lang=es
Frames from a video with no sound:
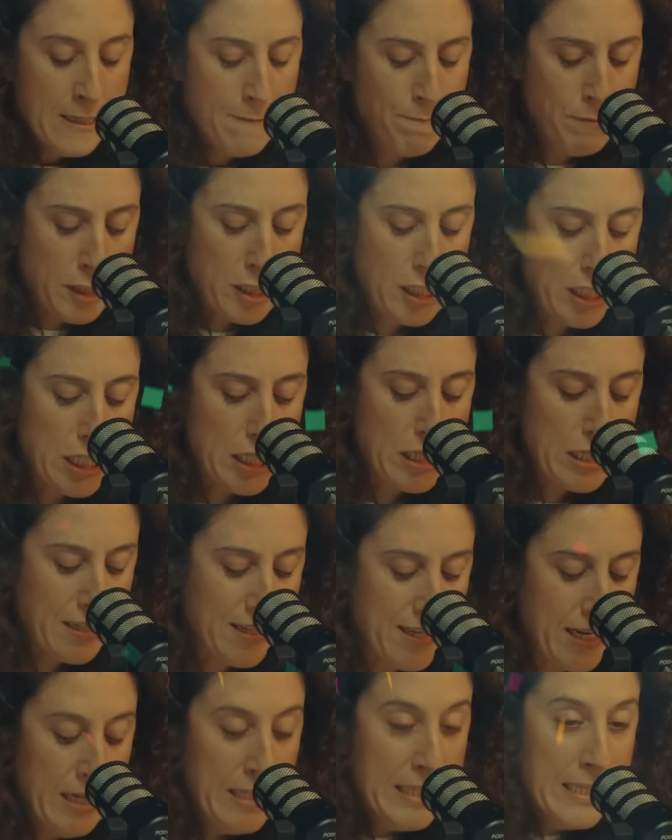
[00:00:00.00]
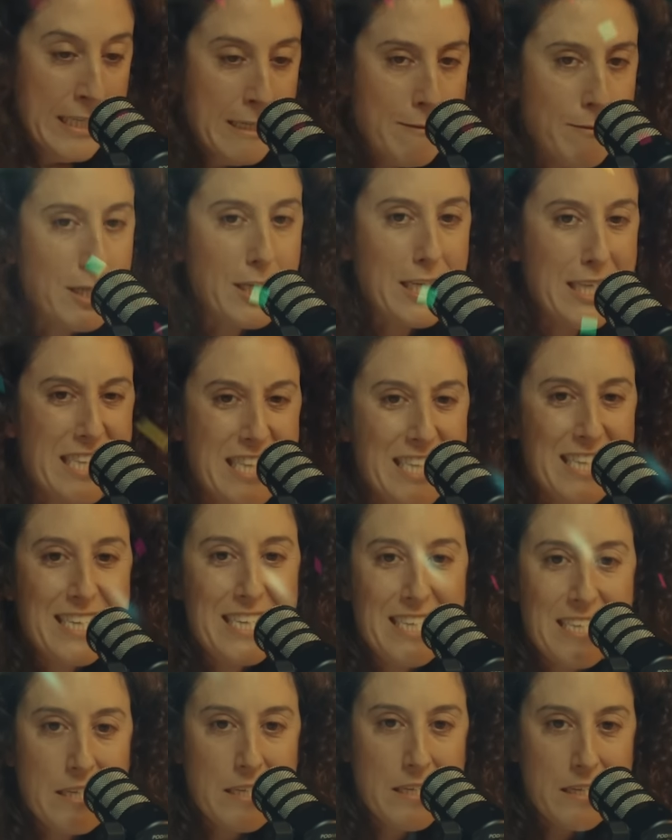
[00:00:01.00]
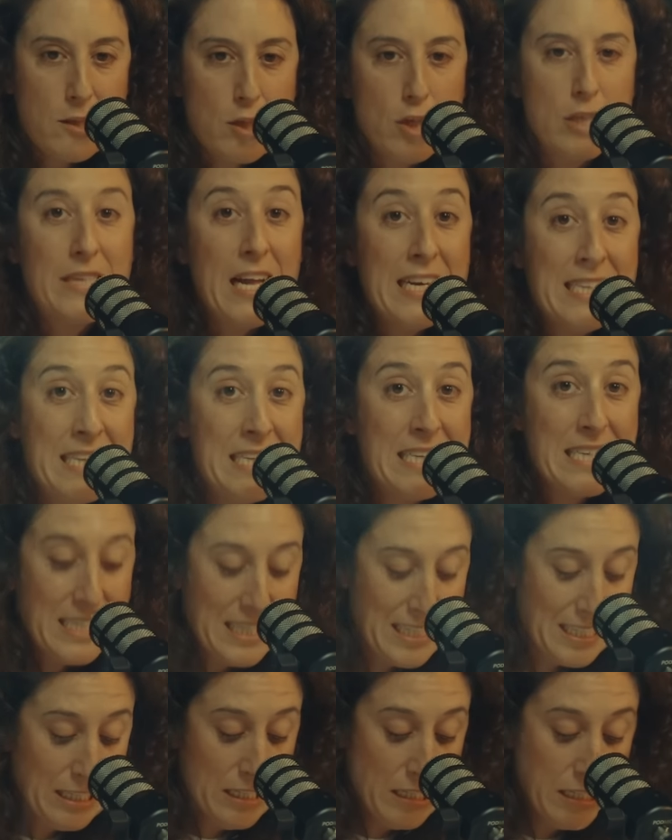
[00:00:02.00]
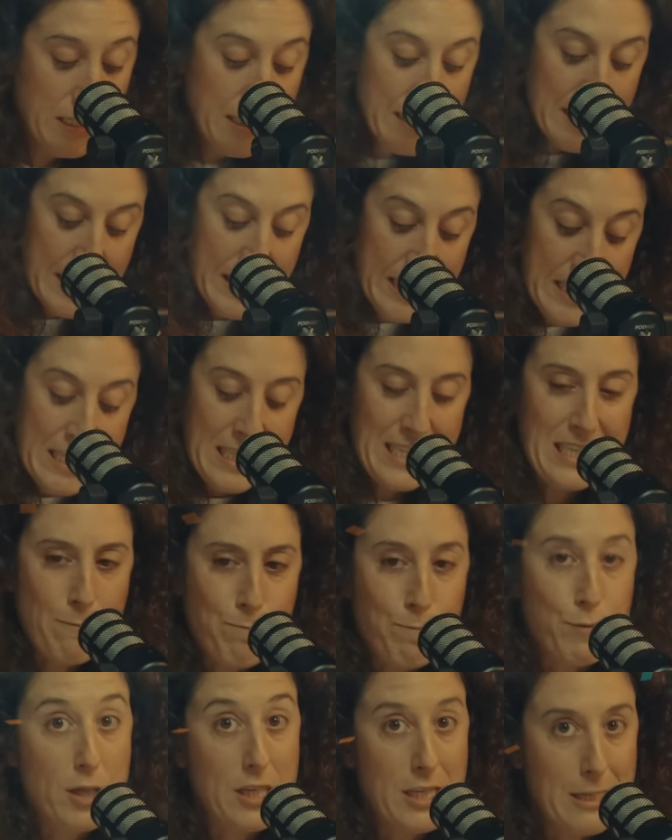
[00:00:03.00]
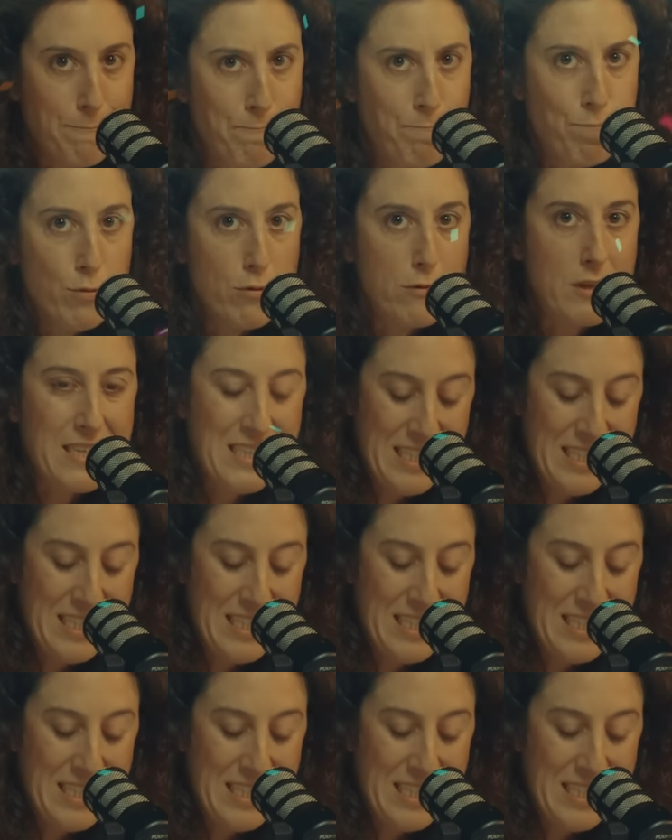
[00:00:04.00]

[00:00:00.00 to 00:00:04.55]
¿Por qué, te, ¿Por qué te crees que estoy tan delgado? Es por la puta